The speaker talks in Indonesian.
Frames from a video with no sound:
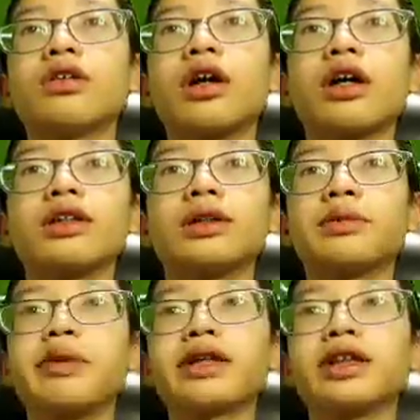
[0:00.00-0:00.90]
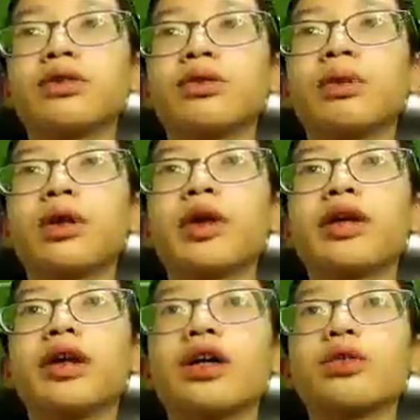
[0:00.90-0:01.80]
oke okay, James Madison umpan
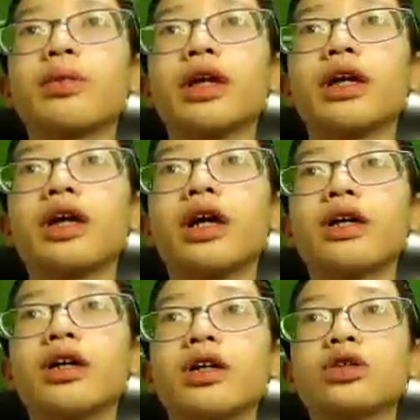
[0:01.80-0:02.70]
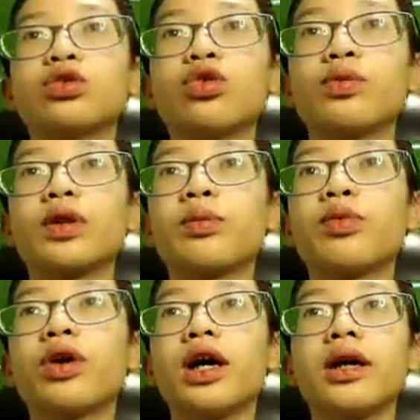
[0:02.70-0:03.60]
dari kartu Pereira cukup
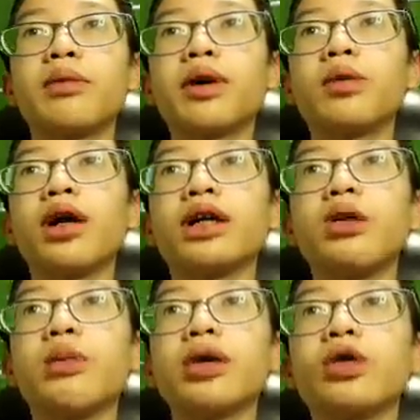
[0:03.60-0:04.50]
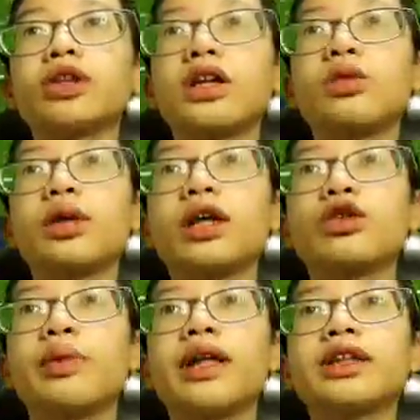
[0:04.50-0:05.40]
terbuka lebar ruangnya umpan crossing langsung
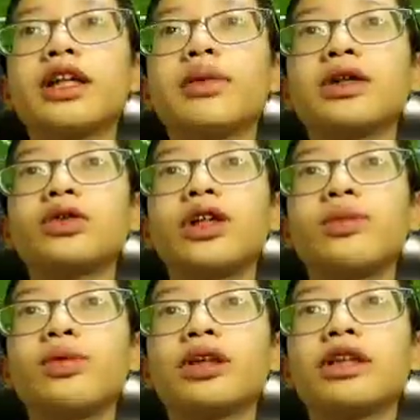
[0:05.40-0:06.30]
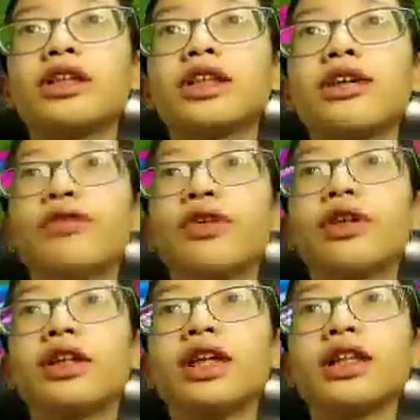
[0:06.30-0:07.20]
berakhir Perez tadi maksudnya namun berhasil di save oh,
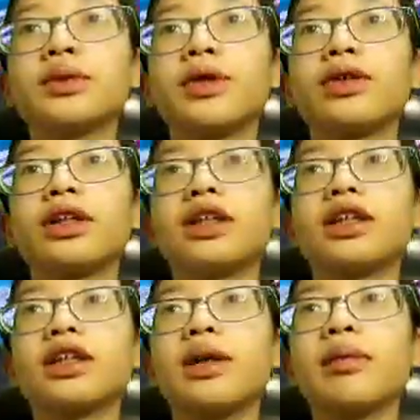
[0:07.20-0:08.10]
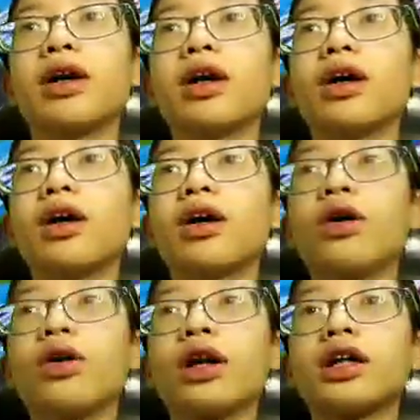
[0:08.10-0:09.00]
di touch maunya di intercept
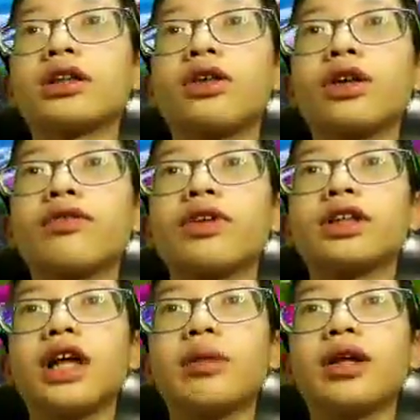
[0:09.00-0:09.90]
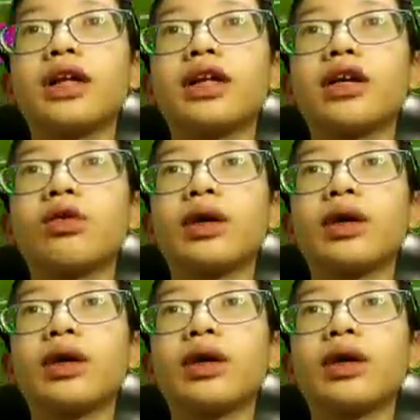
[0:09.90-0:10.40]
oleh seorang Virgil Ahmad kali ini kartu